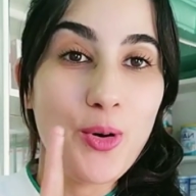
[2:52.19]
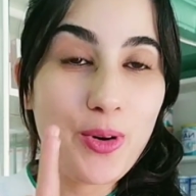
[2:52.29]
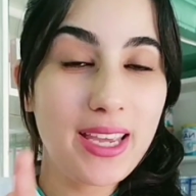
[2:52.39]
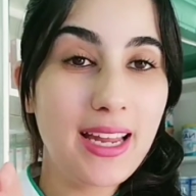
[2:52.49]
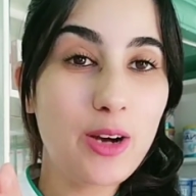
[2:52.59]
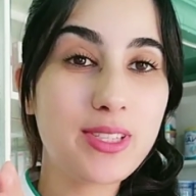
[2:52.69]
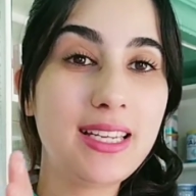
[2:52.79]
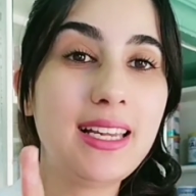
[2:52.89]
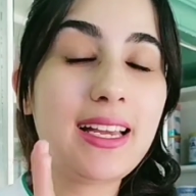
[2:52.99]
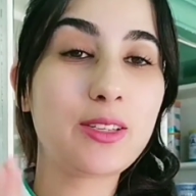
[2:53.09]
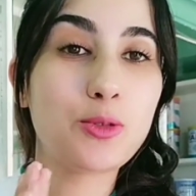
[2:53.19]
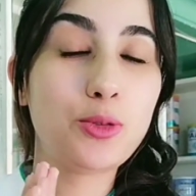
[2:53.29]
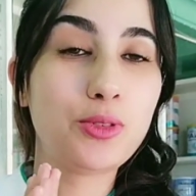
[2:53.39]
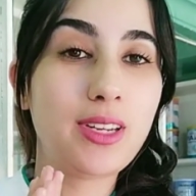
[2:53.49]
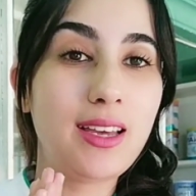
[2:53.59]
وكاينه عاوتاني اللي
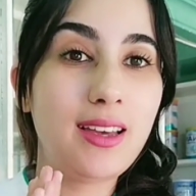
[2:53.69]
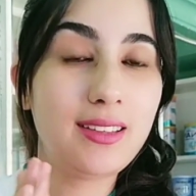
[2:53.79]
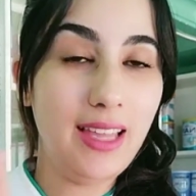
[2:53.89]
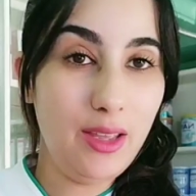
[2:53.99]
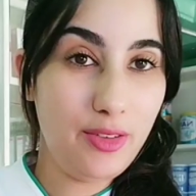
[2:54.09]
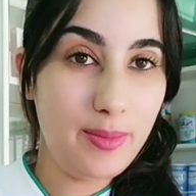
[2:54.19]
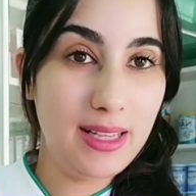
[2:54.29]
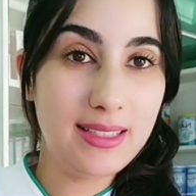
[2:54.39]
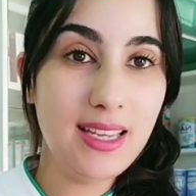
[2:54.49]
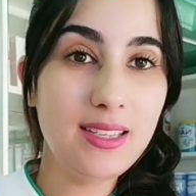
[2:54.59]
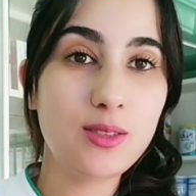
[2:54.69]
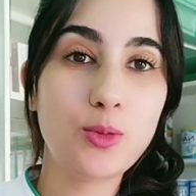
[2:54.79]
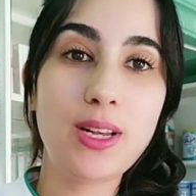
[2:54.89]
كتكون ضعيفه من التحت